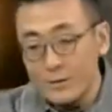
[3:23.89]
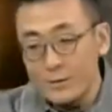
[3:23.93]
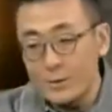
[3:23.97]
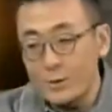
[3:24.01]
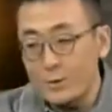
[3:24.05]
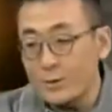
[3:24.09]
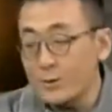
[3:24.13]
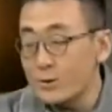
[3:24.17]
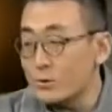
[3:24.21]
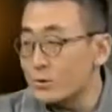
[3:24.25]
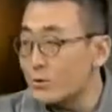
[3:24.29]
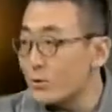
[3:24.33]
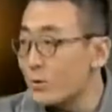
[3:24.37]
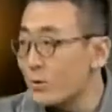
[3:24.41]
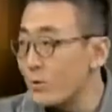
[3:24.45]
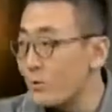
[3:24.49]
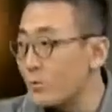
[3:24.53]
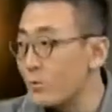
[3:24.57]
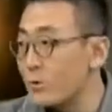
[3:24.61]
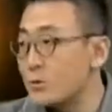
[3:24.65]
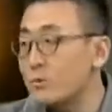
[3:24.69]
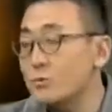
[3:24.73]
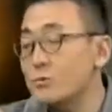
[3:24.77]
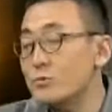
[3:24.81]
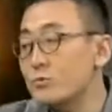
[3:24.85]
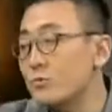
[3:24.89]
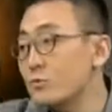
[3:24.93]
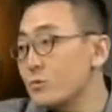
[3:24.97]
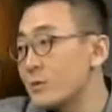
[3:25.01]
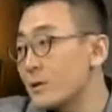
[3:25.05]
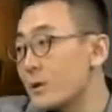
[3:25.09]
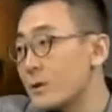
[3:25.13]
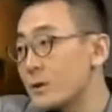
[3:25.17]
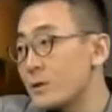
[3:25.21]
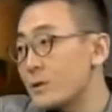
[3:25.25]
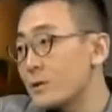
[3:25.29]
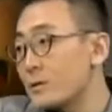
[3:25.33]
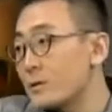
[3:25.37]
有人说，我就住
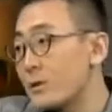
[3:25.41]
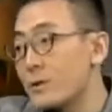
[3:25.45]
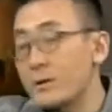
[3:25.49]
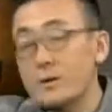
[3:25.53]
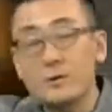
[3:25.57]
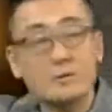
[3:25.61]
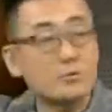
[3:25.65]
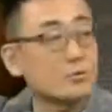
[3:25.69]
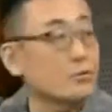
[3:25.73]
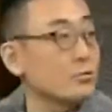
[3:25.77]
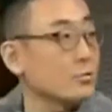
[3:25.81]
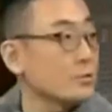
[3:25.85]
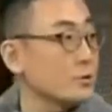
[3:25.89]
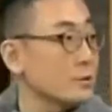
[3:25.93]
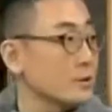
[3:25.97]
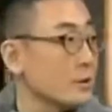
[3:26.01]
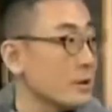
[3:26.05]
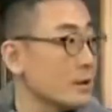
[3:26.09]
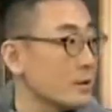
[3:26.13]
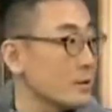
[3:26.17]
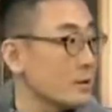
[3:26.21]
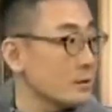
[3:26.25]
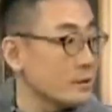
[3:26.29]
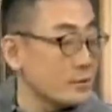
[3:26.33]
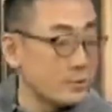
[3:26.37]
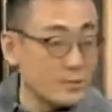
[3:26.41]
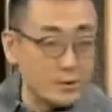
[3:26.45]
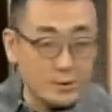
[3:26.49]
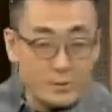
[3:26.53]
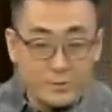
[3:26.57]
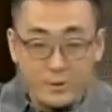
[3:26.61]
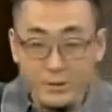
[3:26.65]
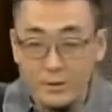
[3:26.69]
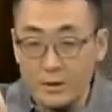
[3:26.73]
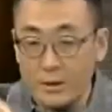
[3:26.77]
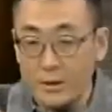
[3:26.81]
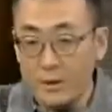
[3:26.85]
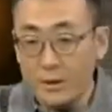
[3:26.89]
那个朝阳区那个什么
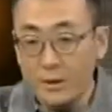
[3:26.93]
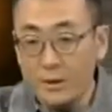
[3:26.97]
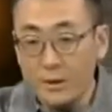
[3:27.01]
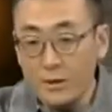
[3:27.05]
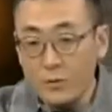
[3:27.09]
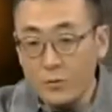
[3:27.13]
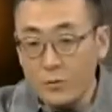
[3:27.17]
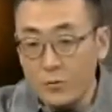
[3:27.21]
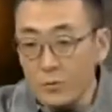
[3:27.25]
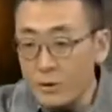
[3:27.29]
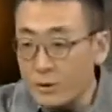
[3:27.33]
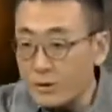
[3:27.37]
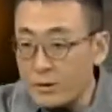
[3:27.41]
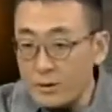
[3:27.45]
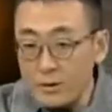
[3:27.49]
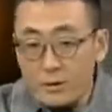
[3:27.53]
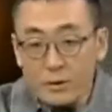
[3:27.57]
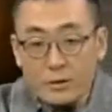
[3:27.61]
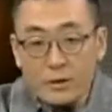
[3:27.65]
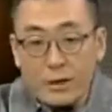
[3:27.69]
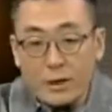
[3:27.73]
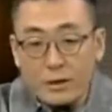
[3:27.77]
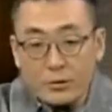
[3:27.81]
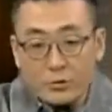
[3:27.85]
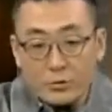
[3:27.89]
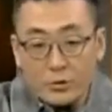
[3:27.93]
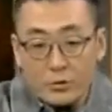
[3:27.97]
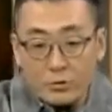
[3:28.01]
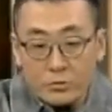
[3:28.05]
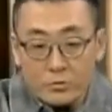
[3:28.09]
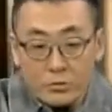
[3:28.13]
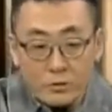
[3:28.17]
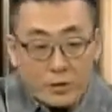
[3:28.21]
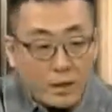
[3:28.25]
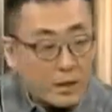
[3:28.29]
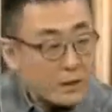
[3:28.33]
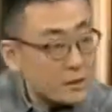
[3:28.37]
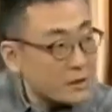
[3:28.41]
什么地儿，我那你拿水
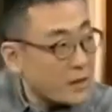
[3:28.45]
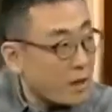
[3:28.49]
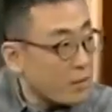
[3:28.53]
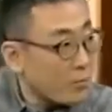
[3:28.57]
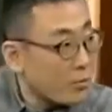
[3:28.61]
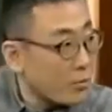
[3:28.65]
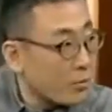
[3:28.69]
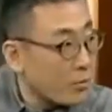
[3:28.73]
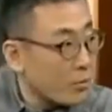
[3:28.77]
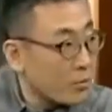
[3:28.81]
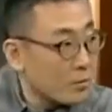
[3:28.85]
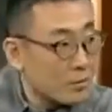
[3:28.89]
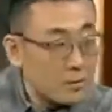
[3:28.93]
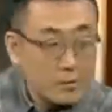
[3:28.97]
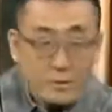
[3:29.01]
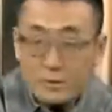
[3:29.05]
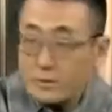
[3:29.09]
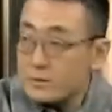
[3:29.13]
龙头拿纱布